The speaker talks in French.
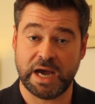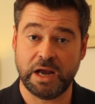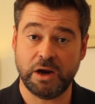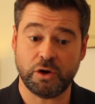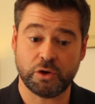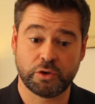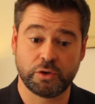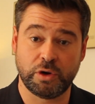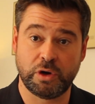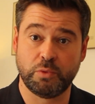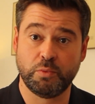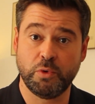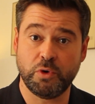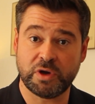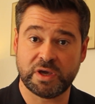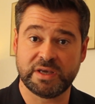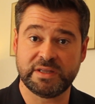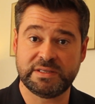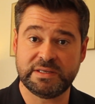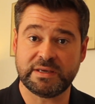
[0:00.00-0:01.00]
Alors que le
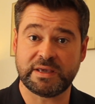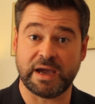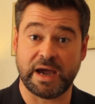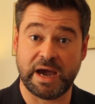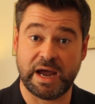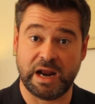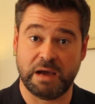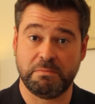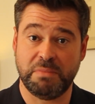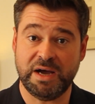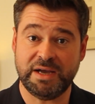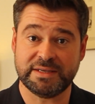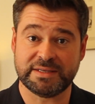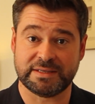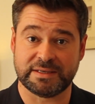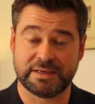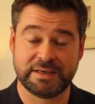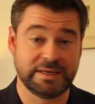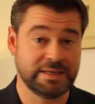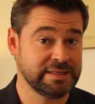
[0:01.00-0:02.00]
mot critique, à la
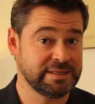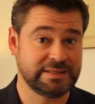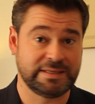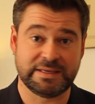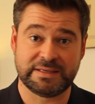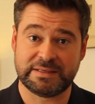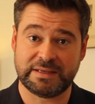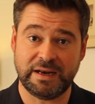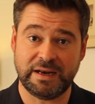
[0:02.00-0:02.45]
base, c'est